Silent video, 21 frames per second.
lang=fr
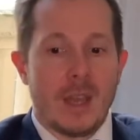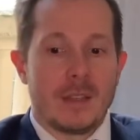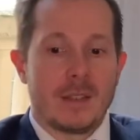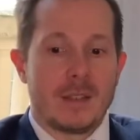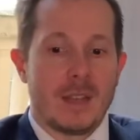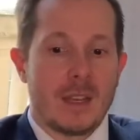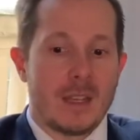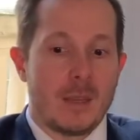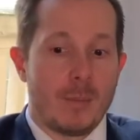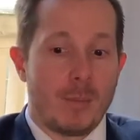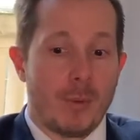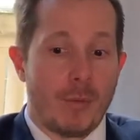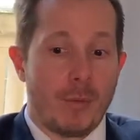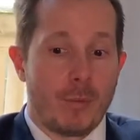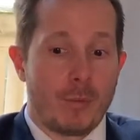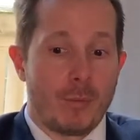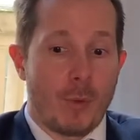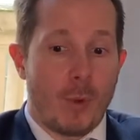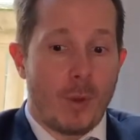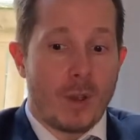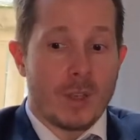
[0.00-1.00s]
celles qui
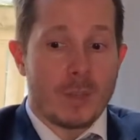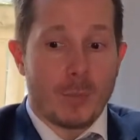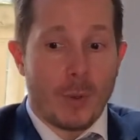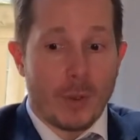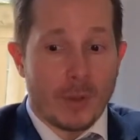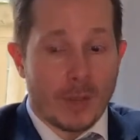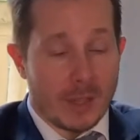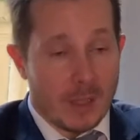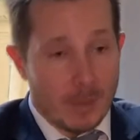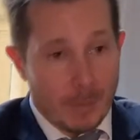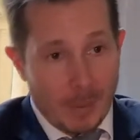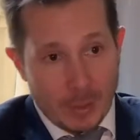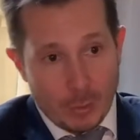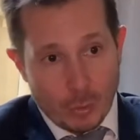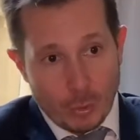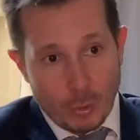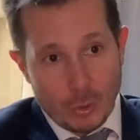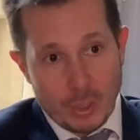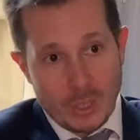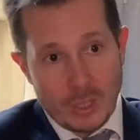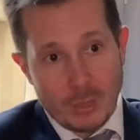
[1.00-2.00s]
peuvent correspondre à des
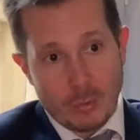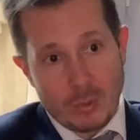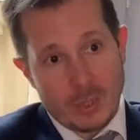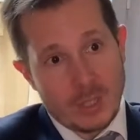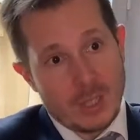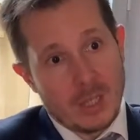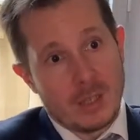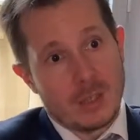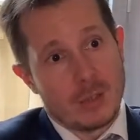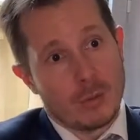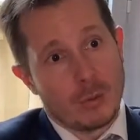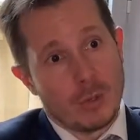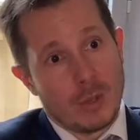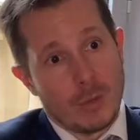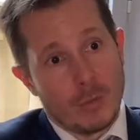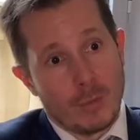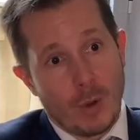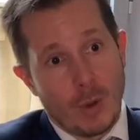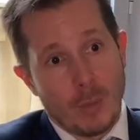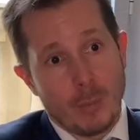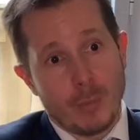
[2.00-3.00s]
pathologies aussi qui se
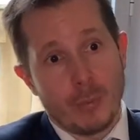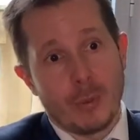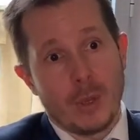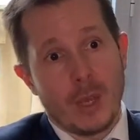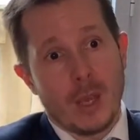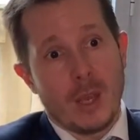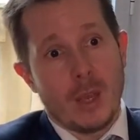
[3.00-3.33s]
développent,